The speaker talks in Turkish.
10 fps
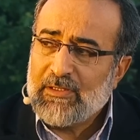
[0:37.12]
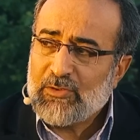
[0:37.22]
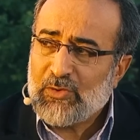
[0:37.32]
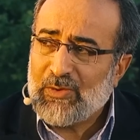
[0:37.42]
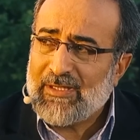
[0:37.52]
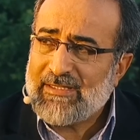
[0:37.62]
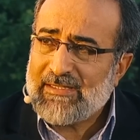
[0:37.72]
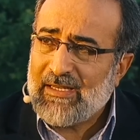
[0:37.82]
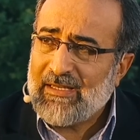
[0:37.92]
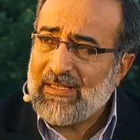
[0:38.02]
sünnet-i
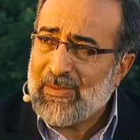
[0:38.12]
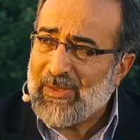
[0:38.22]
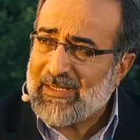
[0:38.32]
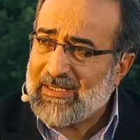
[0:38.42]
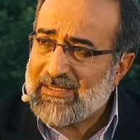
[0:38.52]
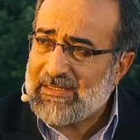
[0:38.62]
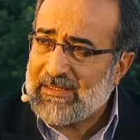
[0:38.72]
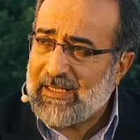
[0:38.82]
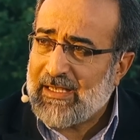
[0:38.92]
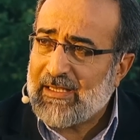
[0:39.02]
seniyye
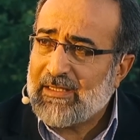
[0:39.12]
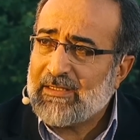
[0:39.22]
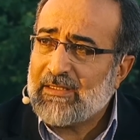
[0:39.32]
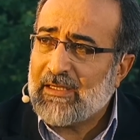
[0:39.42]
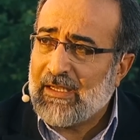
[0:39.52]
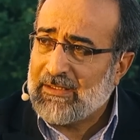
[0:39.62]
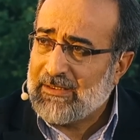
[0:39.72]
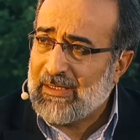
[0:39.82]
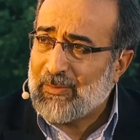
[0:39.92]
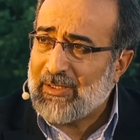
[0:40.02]
merkezinde
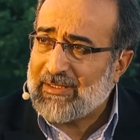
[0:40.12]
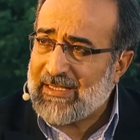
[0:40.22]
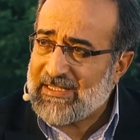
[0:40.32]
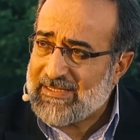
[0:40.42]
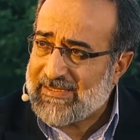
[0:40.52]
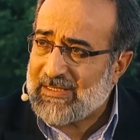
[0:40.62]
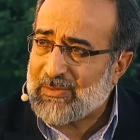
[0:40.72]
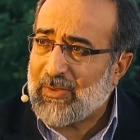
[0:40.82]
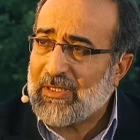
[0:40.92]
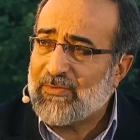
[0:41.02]
algılamak, teşhis
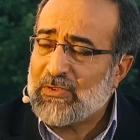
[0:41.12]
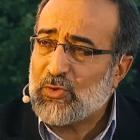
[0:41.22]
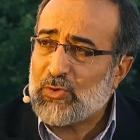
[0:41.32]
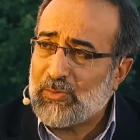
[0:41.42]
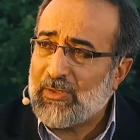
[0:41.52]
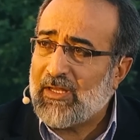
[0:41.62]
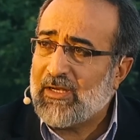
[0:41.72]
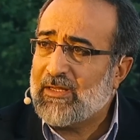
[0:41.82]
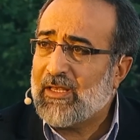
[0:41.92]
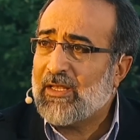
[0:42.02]
etmek ve
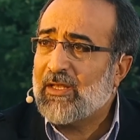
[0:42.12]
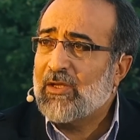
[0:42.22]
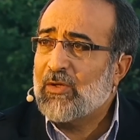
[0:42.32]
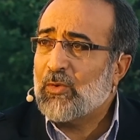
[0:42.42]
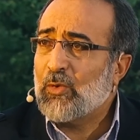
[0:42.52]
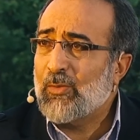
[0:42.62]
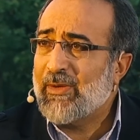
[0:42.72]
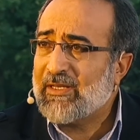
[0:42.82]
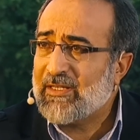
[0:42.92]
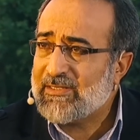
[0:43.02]
çözümlerini de o
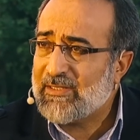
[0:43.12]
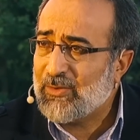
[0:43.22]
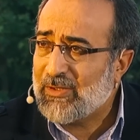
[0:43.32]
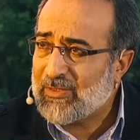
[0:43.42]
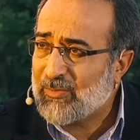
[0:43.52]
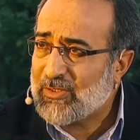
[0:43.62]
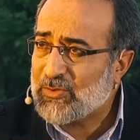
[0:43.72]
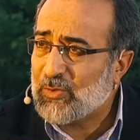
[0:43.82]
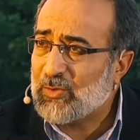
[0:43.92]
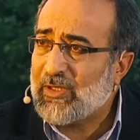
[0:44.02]
merkezde üretmek
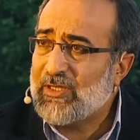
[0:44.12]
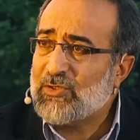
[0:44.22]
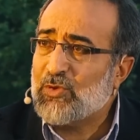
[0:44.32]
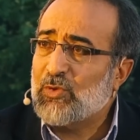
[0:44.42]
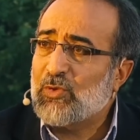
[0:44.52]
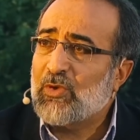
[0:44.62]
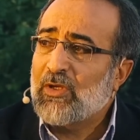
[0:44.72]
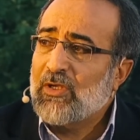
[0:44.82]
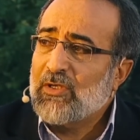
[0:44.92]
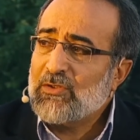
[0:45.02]
zorundayız. Çünkü
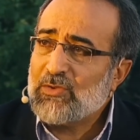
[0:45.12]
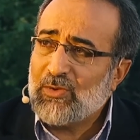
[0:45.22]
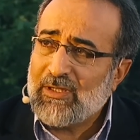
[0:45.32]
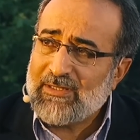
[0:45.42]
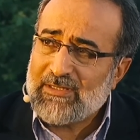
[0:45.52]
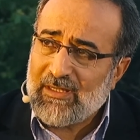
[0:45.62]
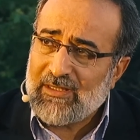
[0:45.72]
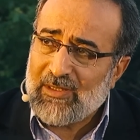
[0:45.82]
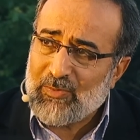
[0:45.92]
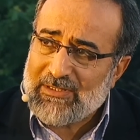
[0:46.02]
sünnet-i
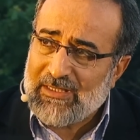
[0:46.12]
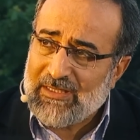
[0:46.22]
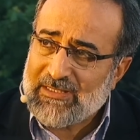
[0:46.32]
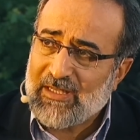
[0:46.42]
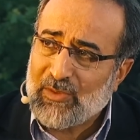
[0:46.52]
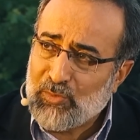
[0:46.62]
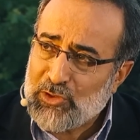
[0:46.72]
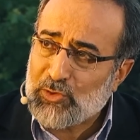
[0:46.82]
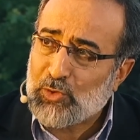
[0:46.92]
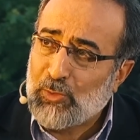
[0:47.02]
seniyye bize
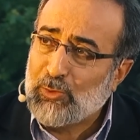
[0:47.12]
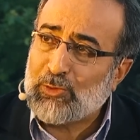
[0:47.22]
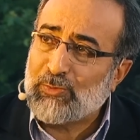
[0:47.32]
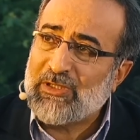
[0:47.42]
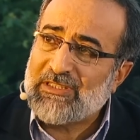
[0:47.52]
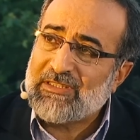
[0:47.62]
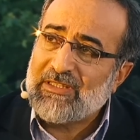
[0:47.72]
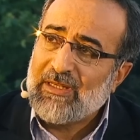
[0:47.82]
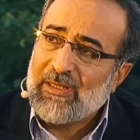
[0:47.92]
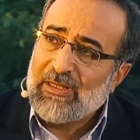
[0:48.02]
yaşanmış somut bir
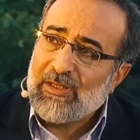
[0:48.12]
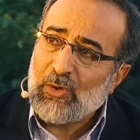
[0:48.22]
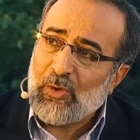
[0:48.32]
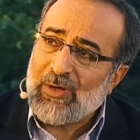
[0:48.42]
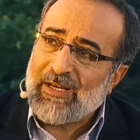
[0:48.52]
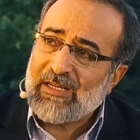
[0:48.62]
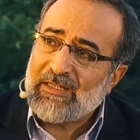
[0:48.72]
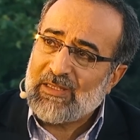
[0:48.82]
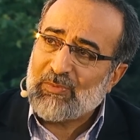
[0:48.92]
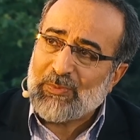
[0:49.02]

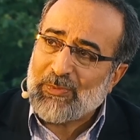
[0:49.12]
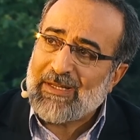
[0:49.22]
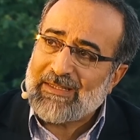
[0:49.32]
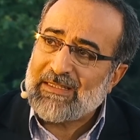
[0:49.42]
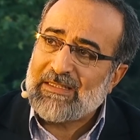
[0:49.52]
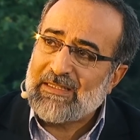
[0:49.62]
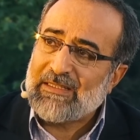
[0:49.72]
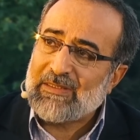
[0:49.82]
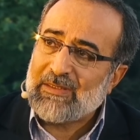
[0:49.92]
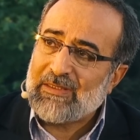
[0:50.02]
örneklik, bir pratiklik,
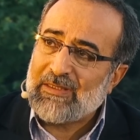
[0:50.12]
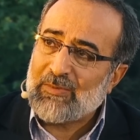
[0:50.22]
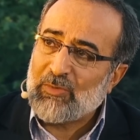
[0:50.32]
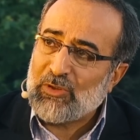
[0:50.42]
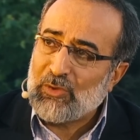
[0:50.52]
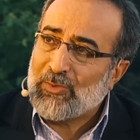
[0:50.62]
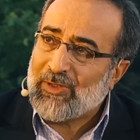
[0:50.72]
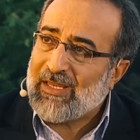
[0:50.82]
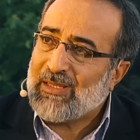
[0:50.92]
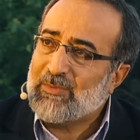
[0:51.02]
e, bir
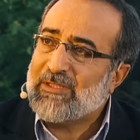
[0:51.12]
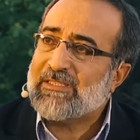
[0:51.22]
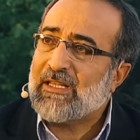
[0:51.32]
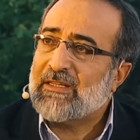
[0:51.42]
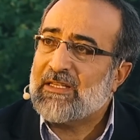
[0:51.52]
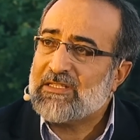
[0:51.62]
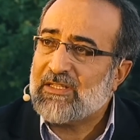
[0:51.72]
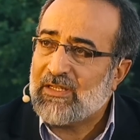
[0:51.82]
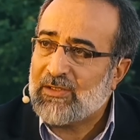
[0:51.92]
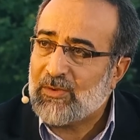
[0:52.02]
numune imtisal
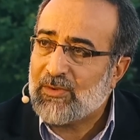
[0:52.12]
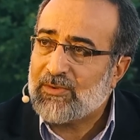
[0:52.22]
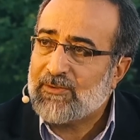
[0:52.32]
teşkil ediyor.